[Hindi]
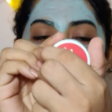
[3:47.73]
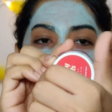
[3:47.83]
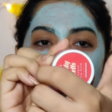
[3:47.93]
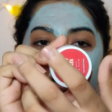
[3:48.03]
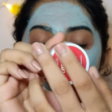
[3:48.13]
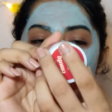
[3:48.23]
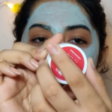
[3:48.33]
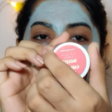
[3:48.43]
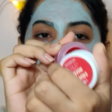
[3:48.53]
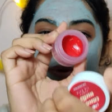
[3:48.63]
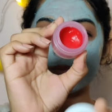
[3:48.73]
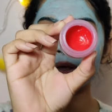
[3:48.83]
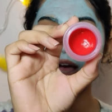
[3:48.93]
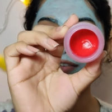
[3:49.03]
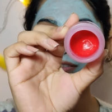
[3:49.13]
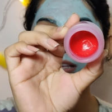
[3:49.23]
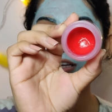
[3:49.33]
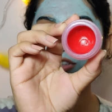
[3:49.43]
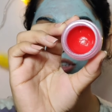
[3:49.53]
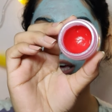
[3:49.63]
और ये लिप बाम भी काफ़ी ज़्यादा
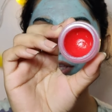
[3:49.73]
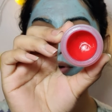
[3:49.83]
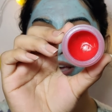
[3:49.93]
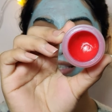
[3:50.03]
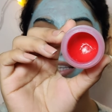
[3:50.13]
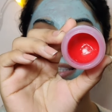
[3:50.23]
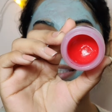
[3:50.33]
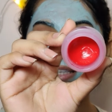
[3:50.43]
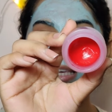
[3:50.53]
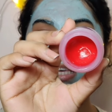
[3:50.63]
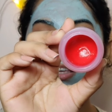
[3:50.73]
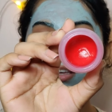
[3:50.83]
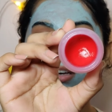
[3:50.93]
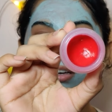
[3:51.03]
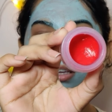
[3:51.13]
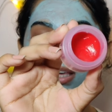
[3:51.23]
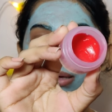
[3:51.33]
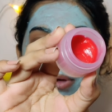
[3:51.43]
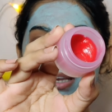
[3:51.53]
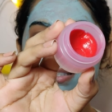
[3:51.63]
अच्छा है यू गाइस कैन सी हियर
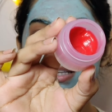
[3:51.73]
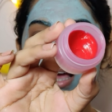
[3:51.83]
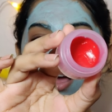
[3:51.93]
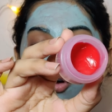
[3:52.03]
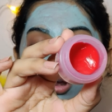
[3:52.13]
कि मैंने इसका